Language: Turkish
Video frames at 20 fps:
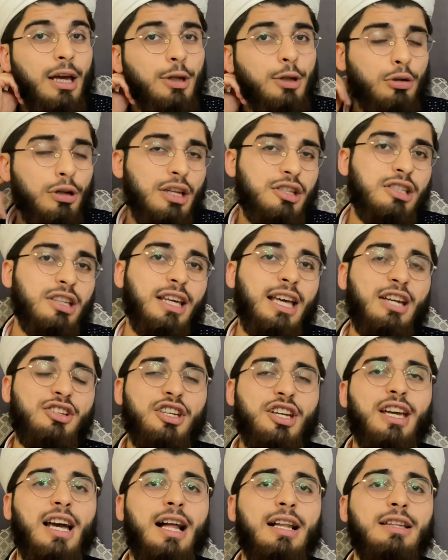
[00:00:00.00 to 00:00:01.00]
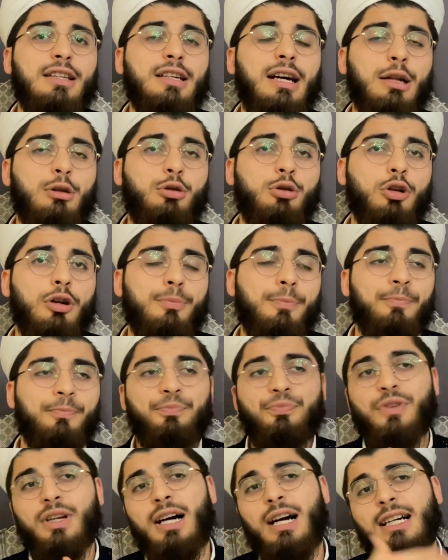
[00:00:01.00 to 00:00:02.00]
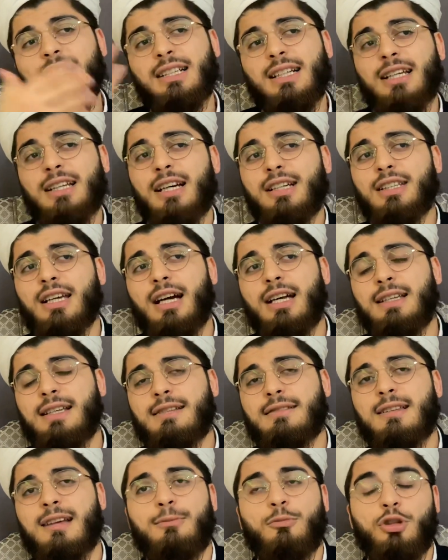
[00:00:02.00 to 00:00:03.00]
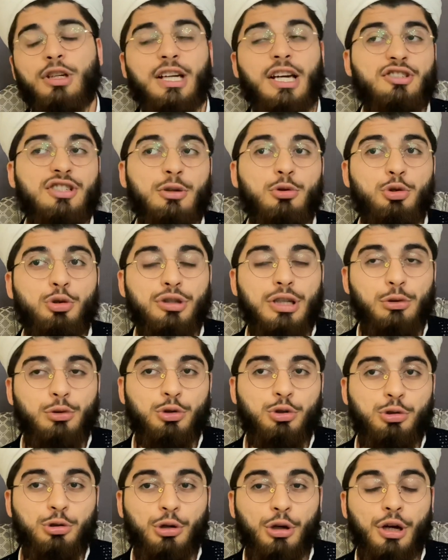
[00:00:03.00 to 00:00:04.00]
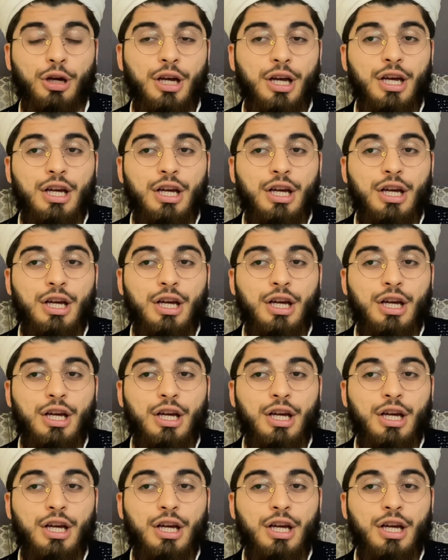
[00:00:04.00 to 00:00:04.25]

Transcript: Dolayısıyla gece geldi atıyorum Ankara'dan geldi İstanbul'a gece 3'te düştü.